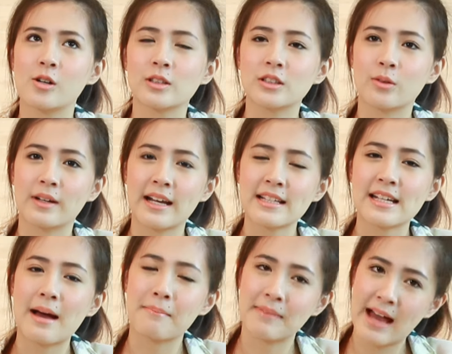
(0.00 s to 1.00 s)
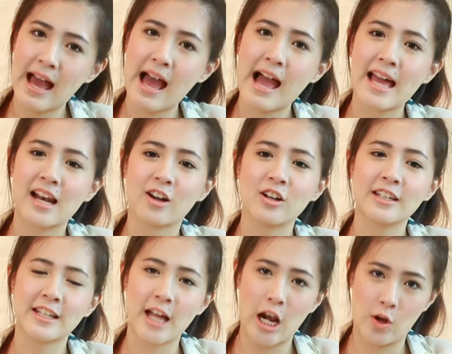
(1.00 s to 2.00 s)
รู้สึกว่าน่าจะทำง่ายแล้วก็
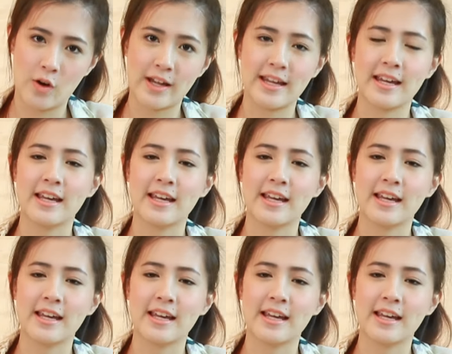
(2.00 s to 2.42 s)
กินอร่อย